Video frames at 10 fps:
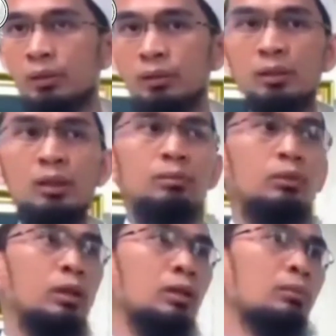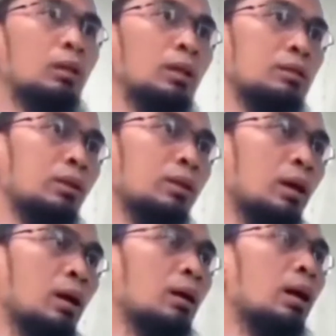Ketika kemudian Nabi dia
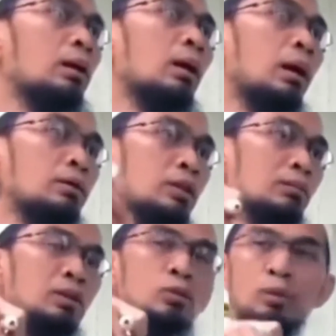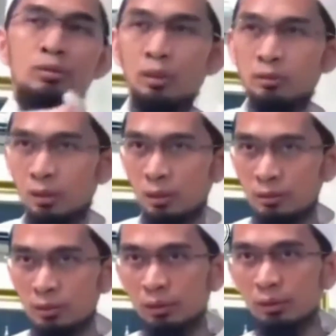ternyata ada anak anjing masuk ke sela-sela
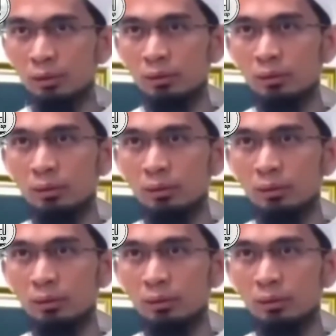ranjangnya.